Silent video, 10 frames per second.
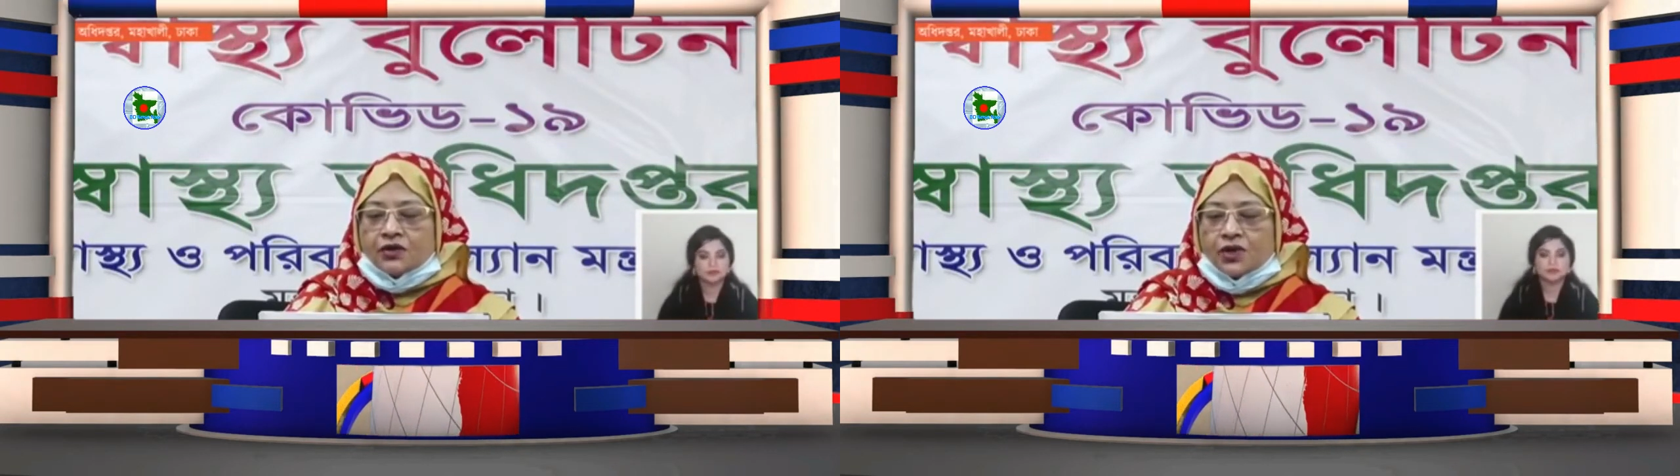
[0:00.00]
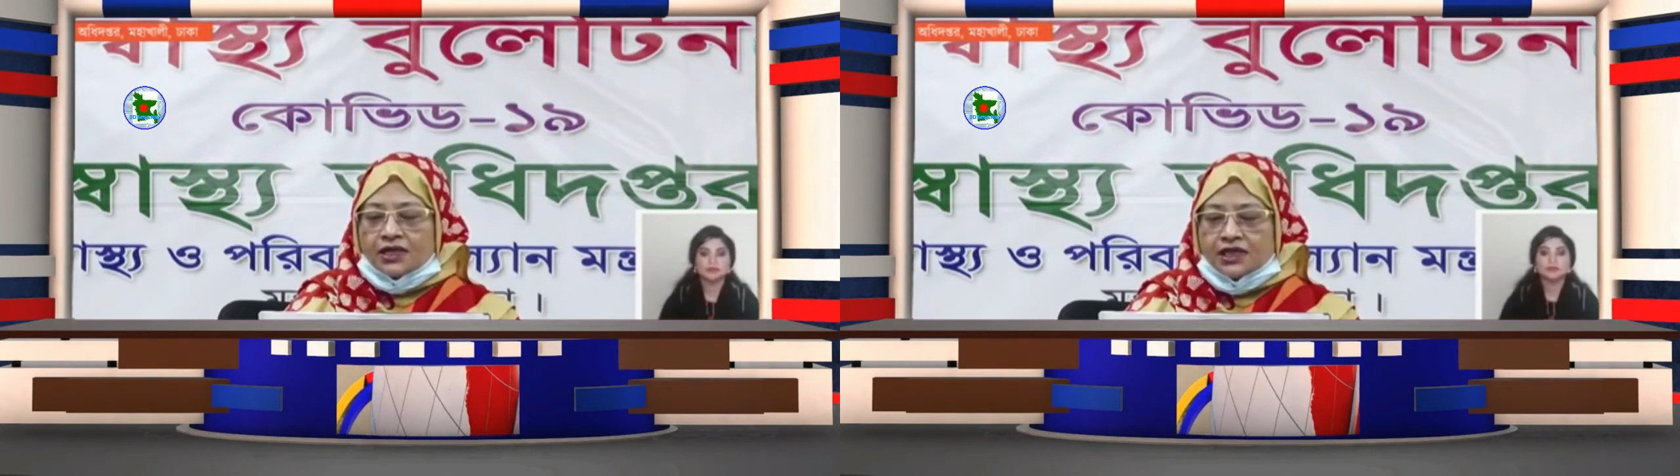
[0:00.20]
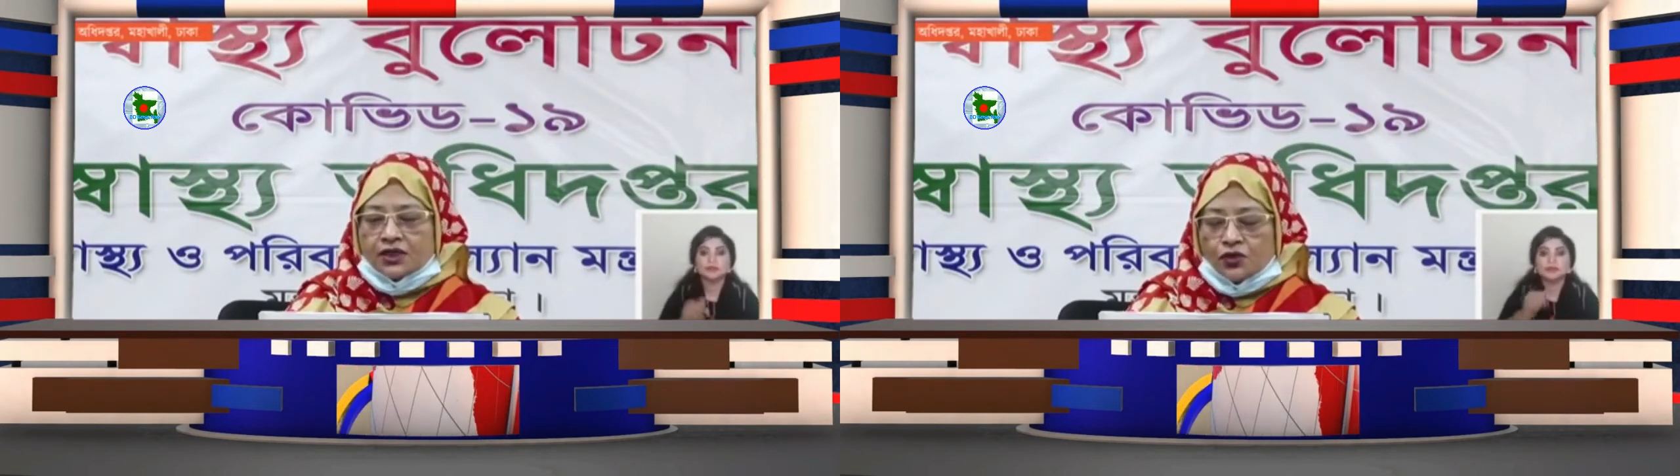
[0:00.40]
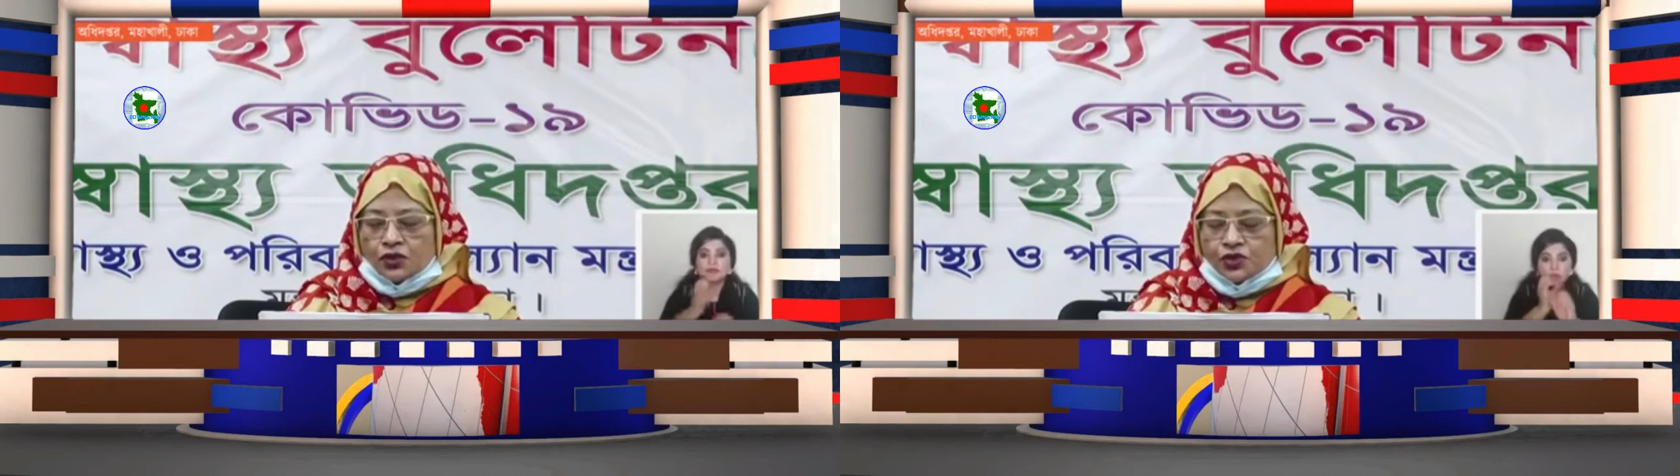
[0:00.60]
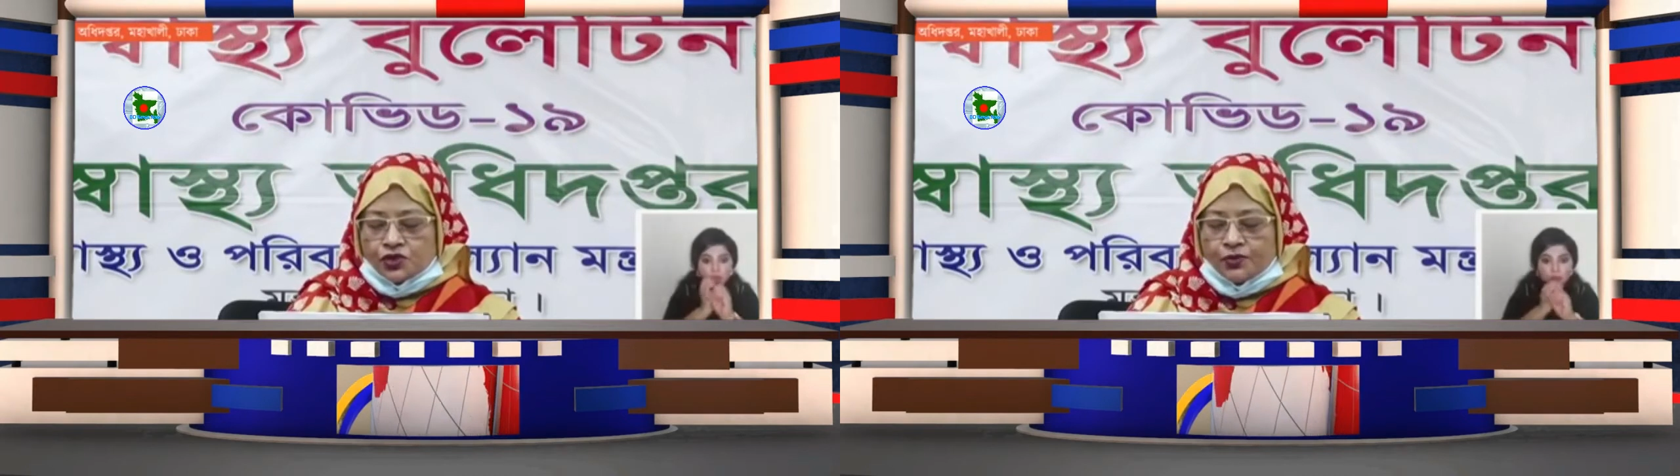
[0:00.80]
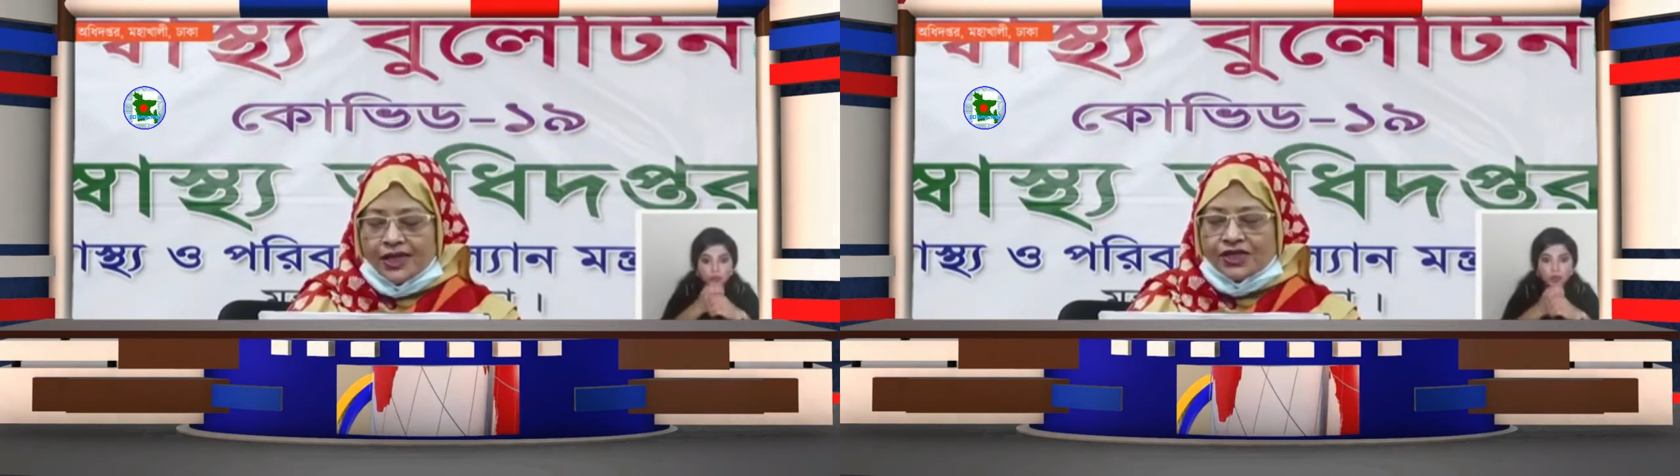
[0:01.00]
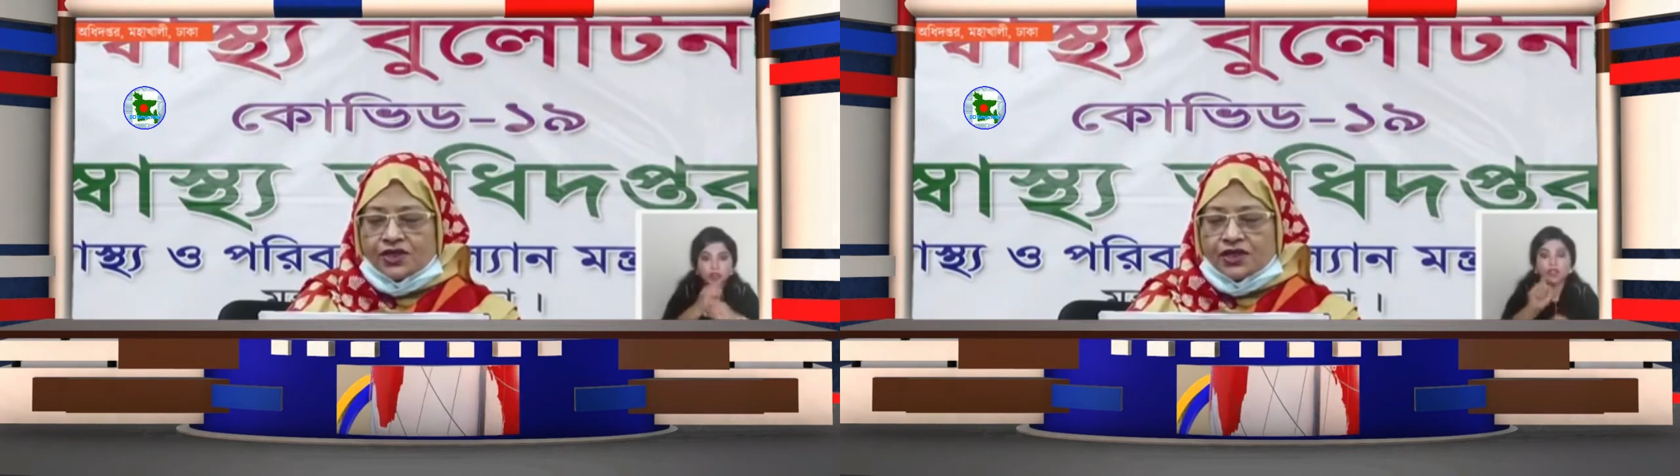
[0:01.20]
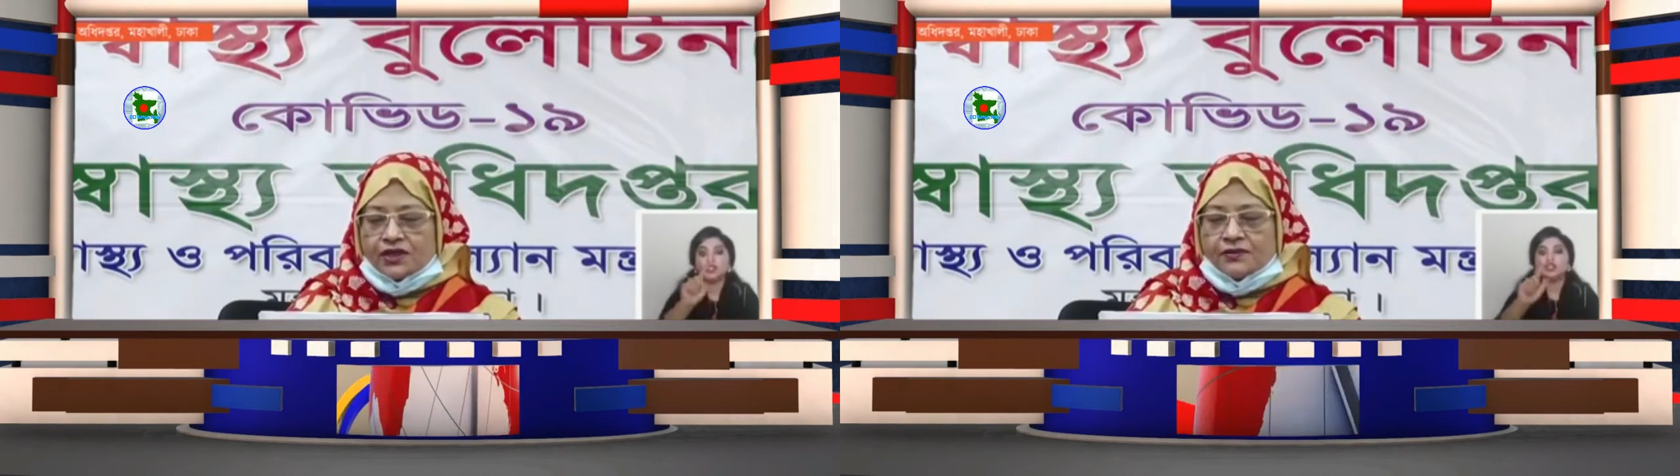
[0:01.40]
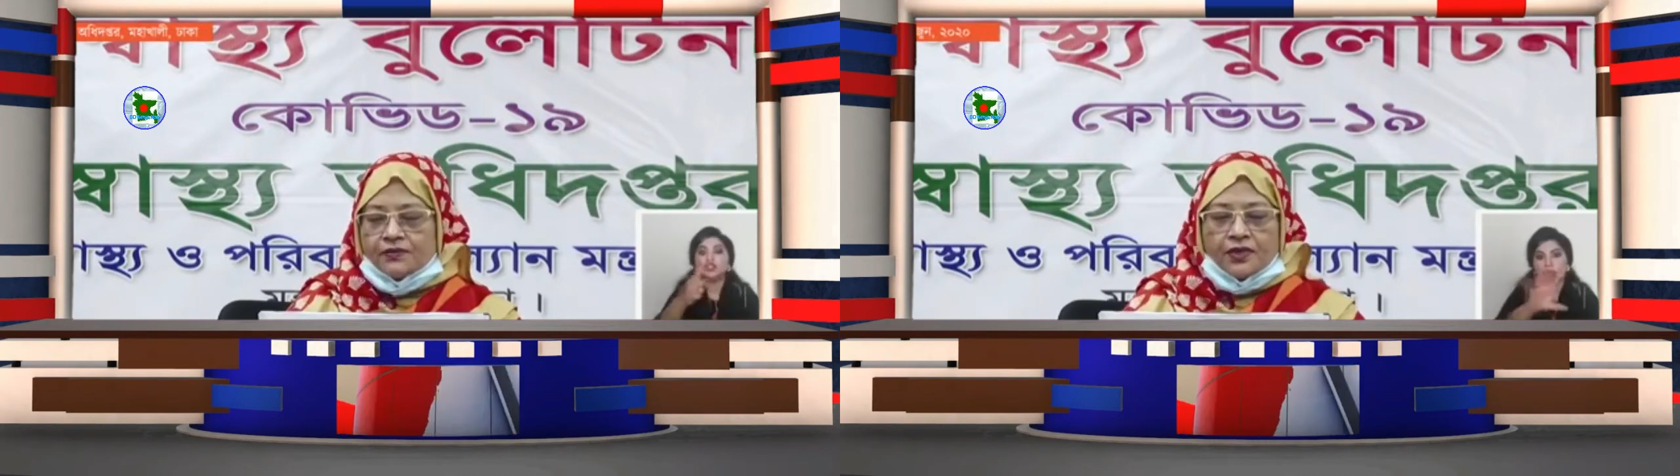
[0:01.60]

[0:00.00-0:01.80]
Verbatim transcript: আঠারো হাজার নয়শো বাইশ